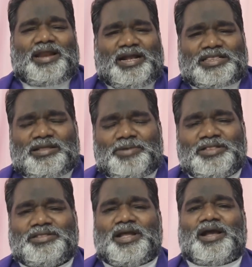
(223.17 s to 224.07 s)

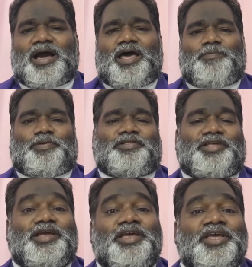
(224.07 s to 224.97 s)
రక్తమంతా
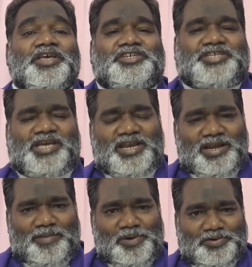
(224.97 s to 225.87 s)
కారిపోయింది
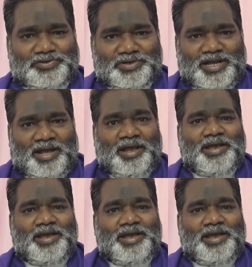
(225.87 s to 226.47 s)
శరీరంలో ఉంటున్న